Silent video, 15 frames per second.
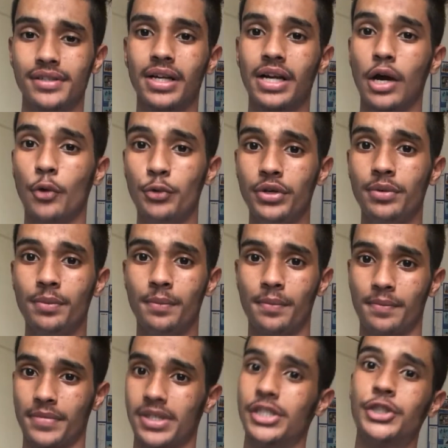Car oui,
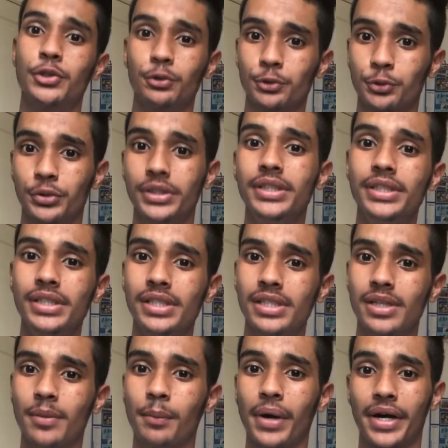chez Android,
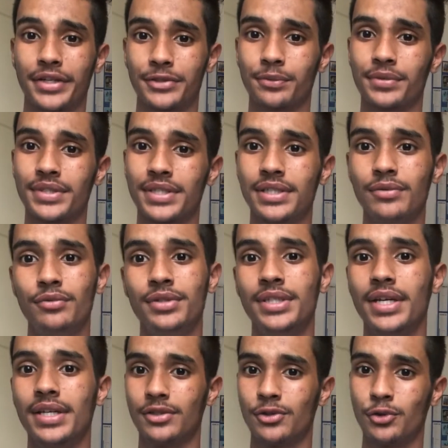par exemple, si vous
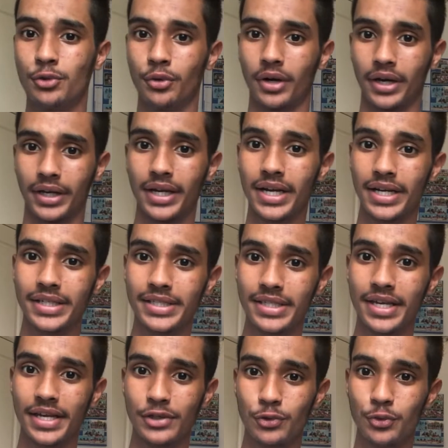sur un Galaxy
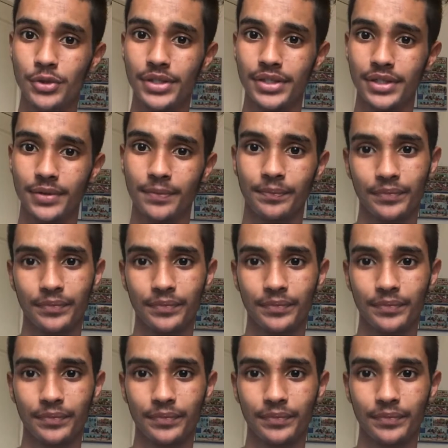S8